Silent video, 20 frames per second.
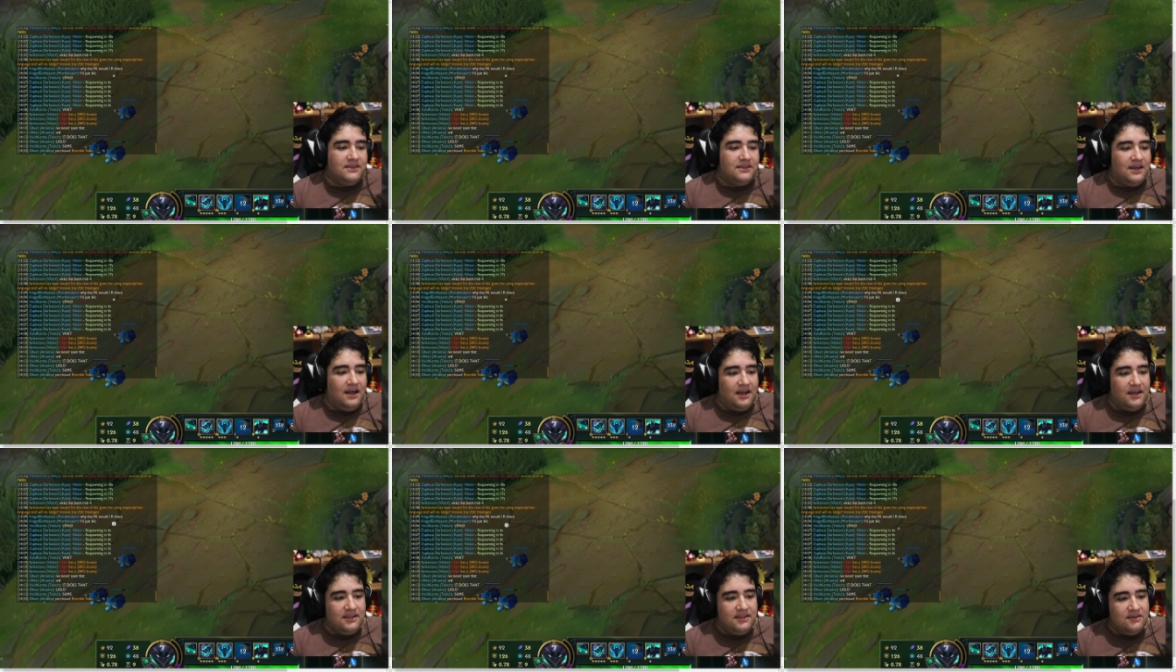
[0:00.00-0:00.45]

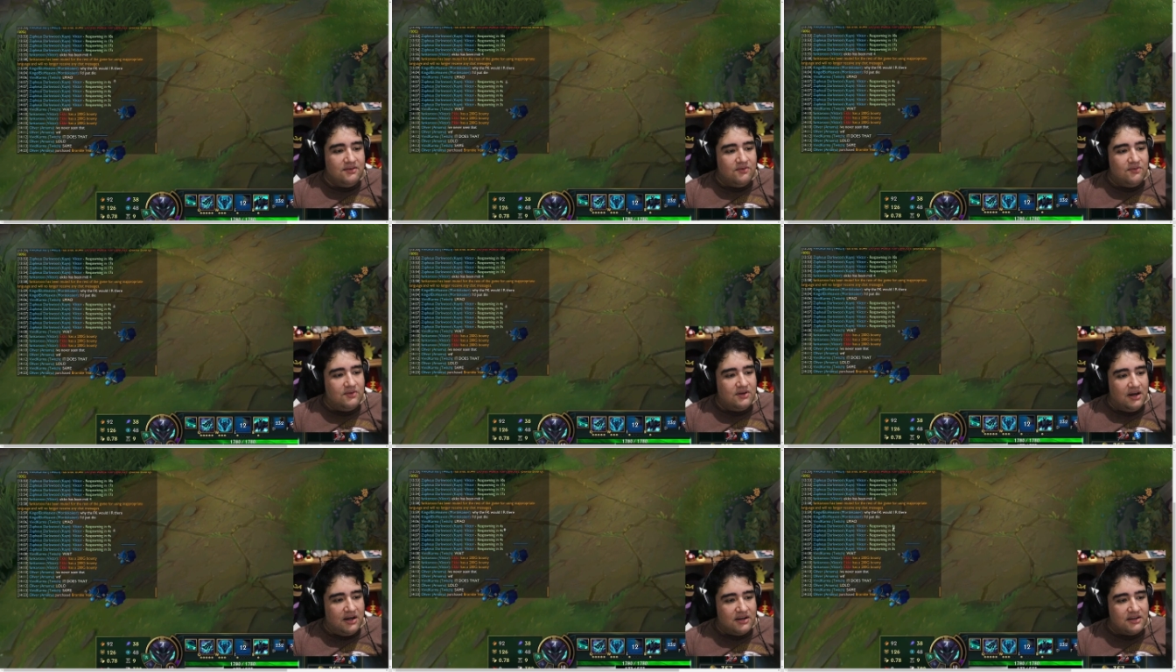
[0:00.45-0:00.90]
E aí
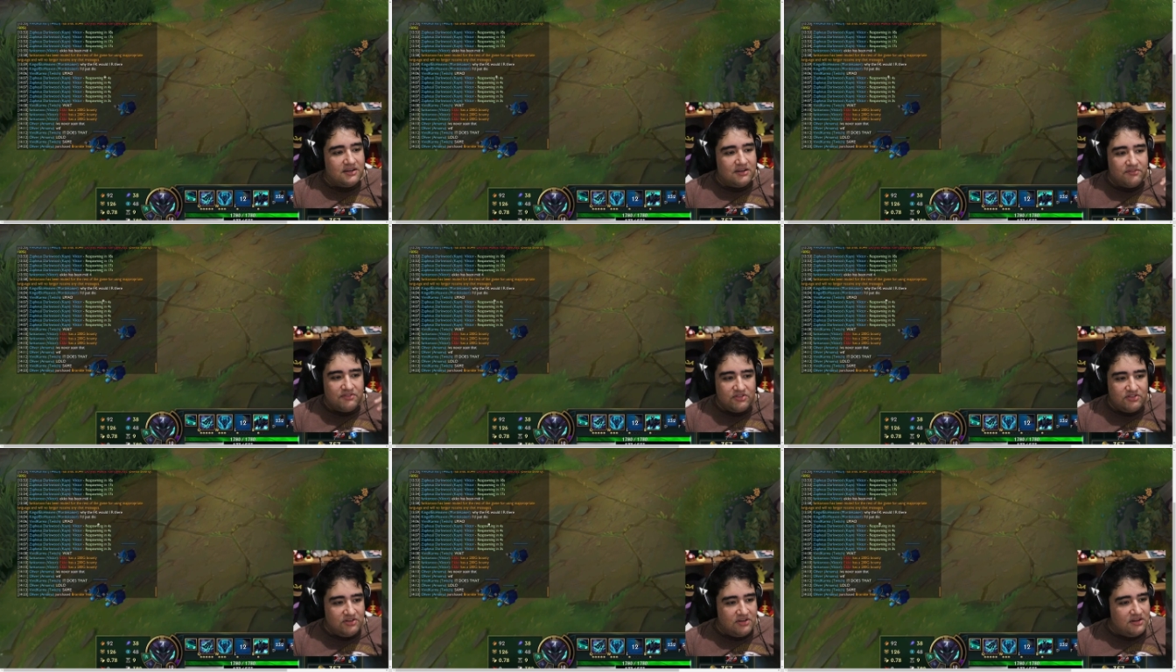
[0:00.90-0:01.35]
o cara
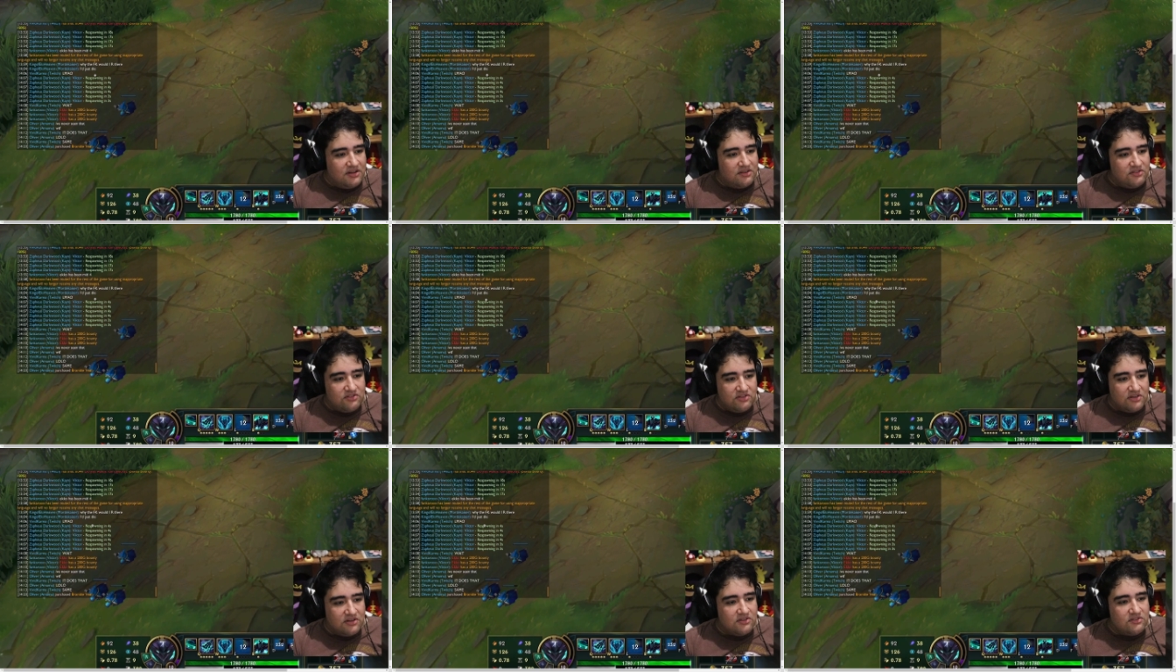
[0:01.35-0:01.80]
tava
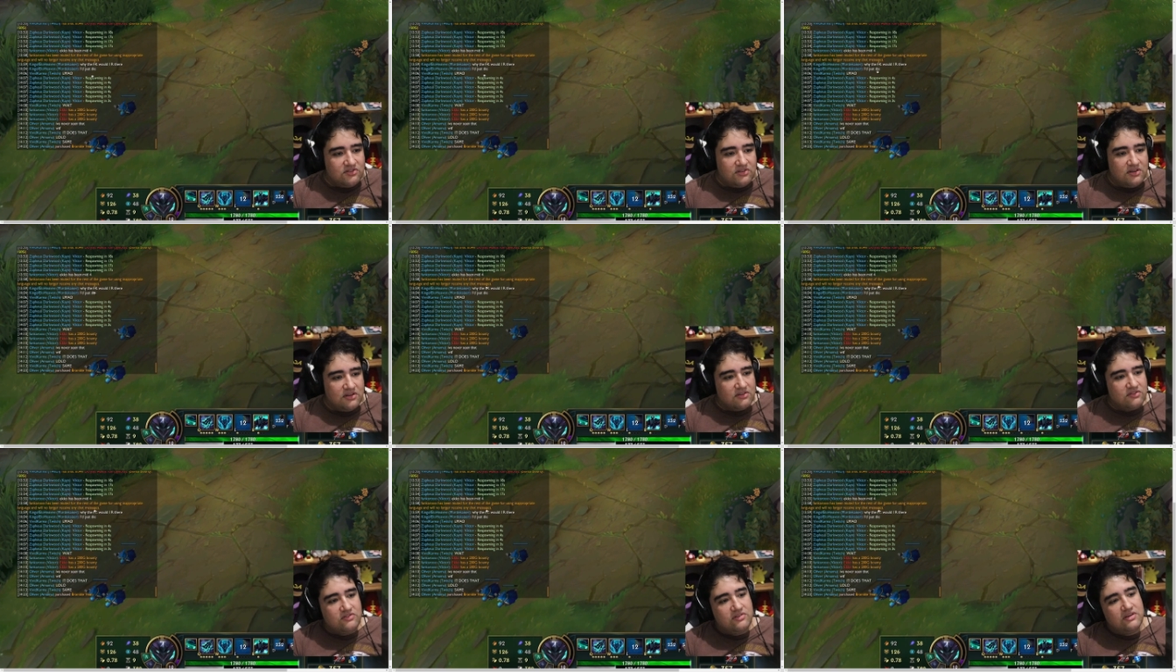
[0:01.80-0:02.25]
xingando, xingando,
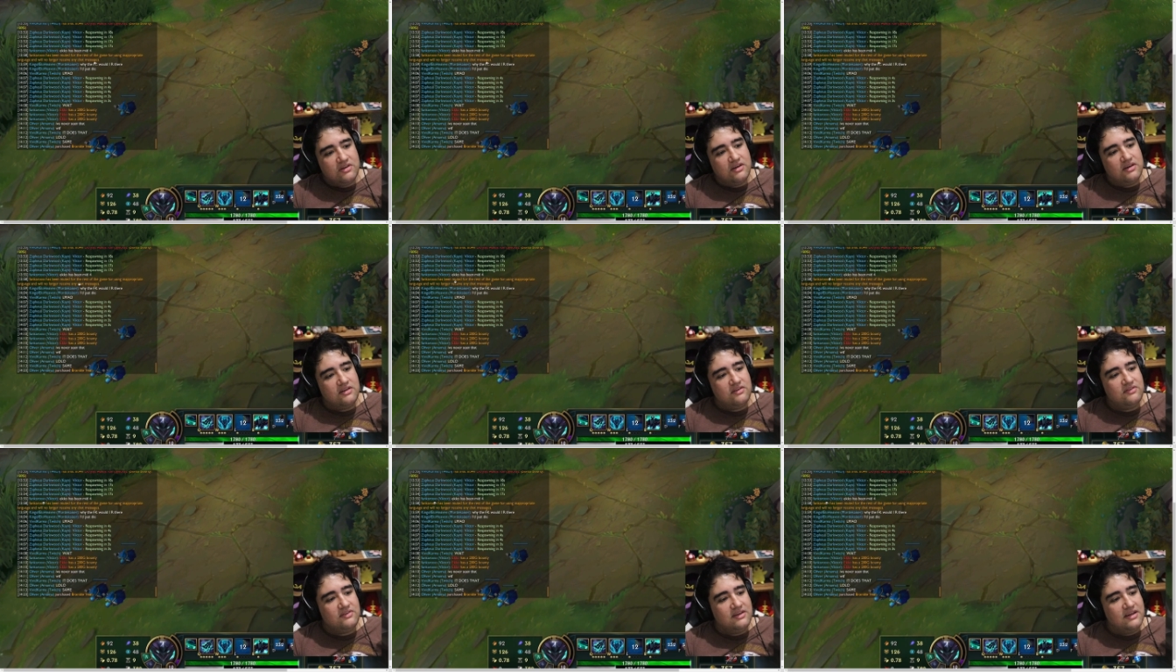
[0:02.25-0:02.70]
xingando,
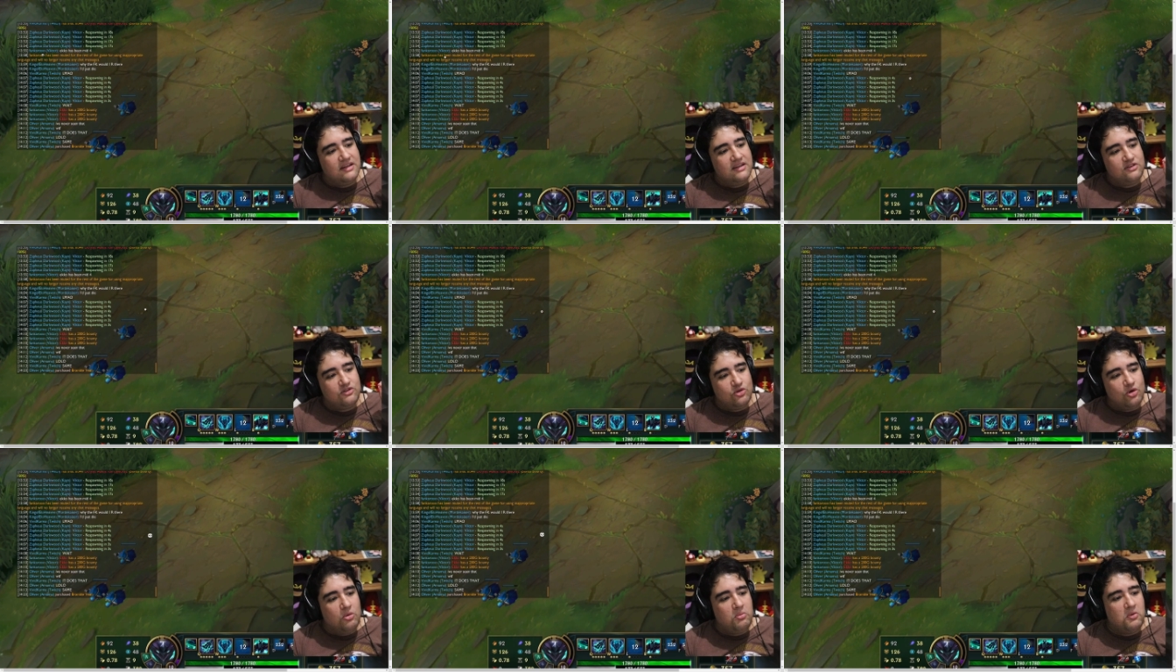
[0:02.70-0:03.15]
xingando e
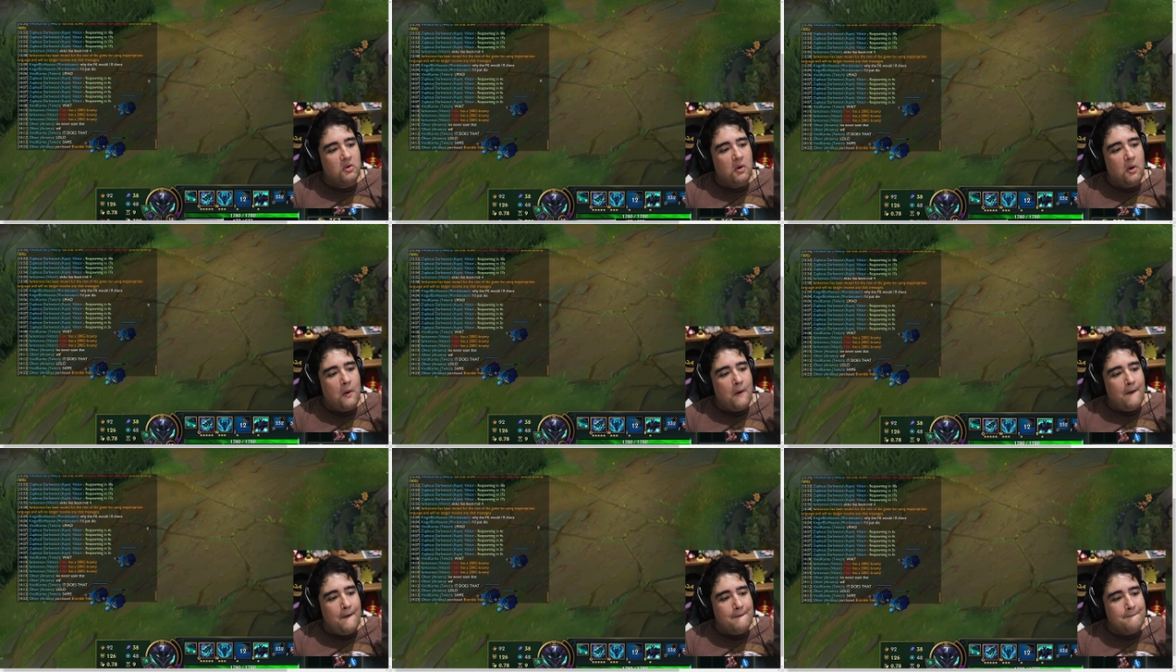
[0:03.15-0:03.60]
ele
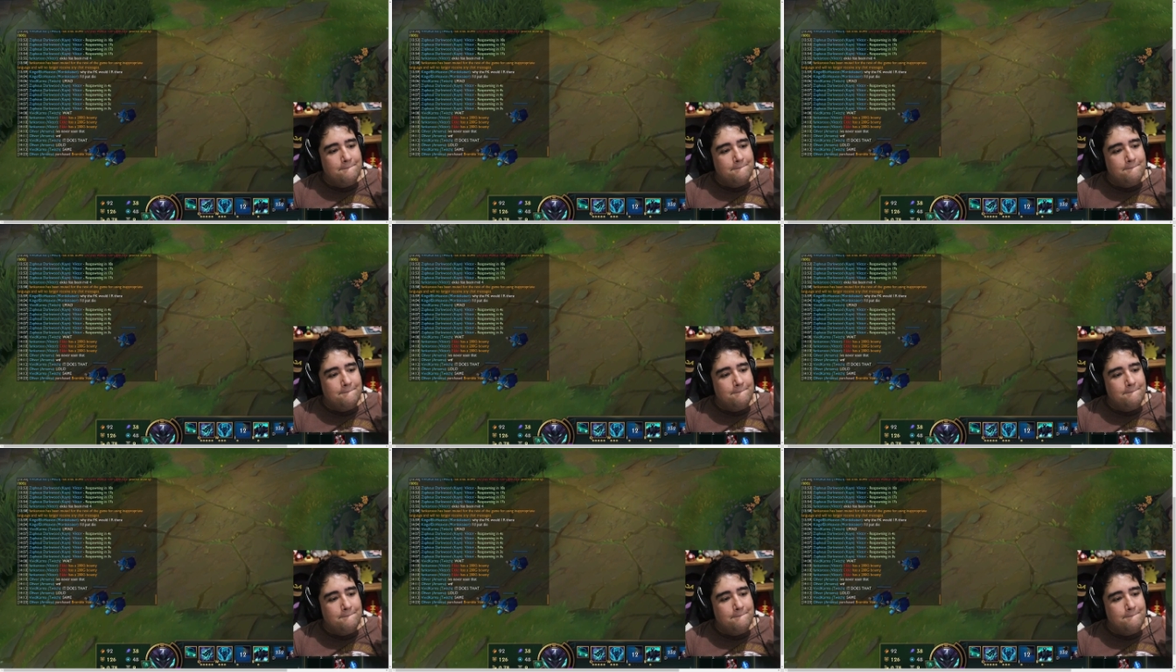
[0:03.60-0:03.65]
tomou